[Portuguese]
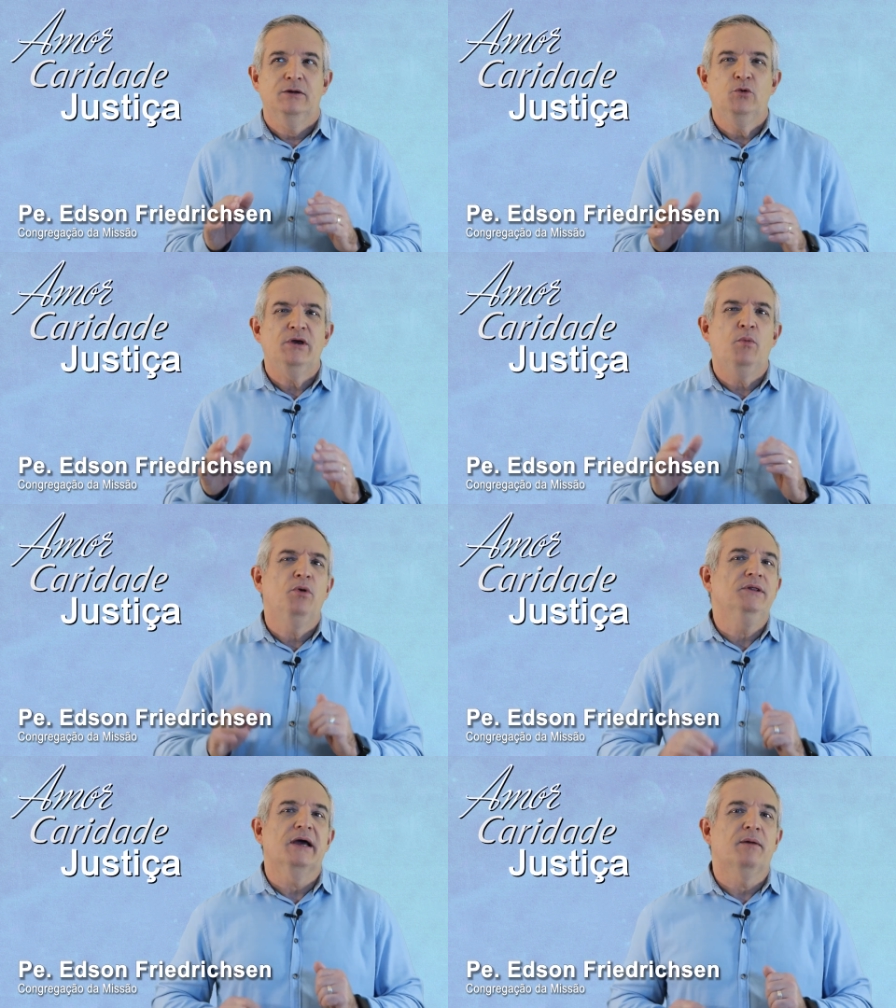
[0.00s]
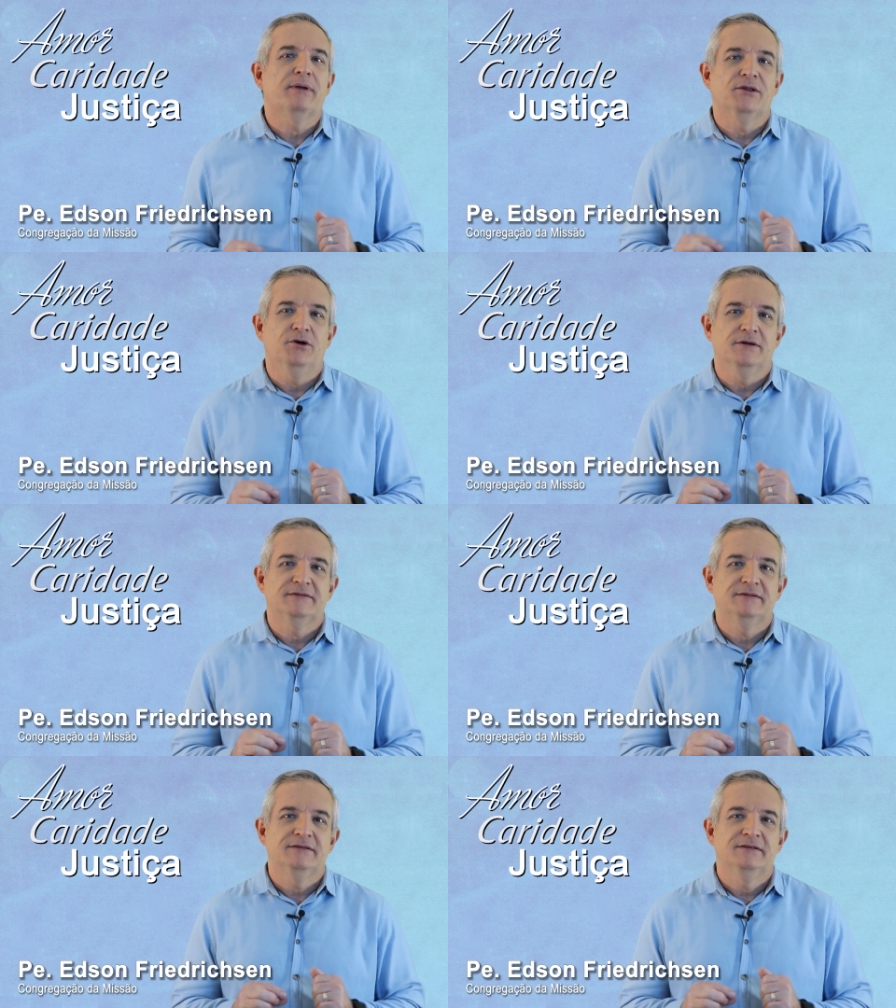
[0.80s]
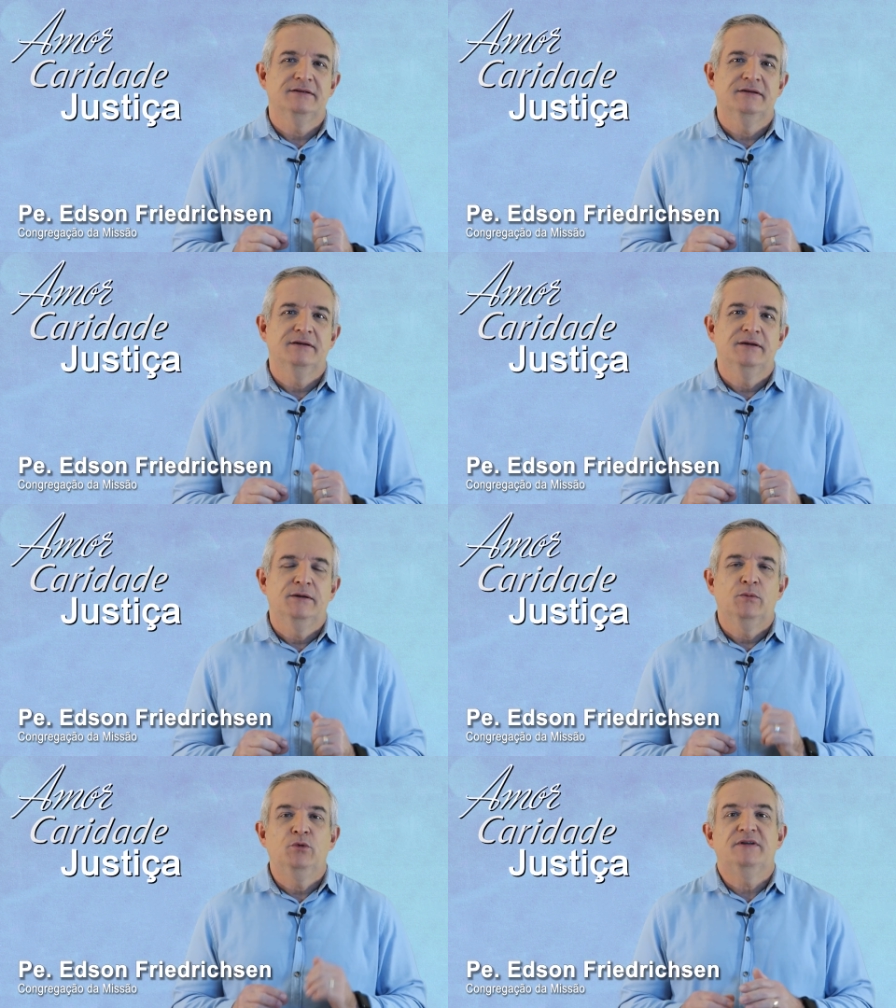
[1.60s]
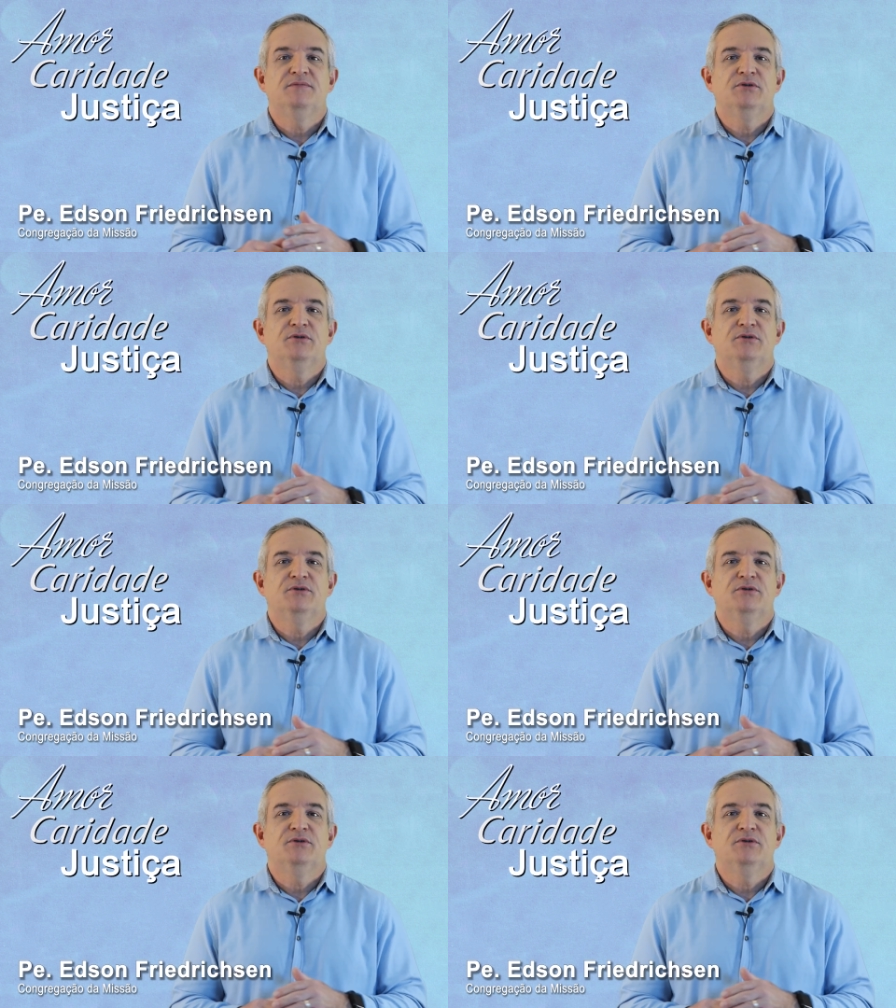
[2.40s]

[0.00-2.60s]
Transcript: O que é o poder para nós? Muitas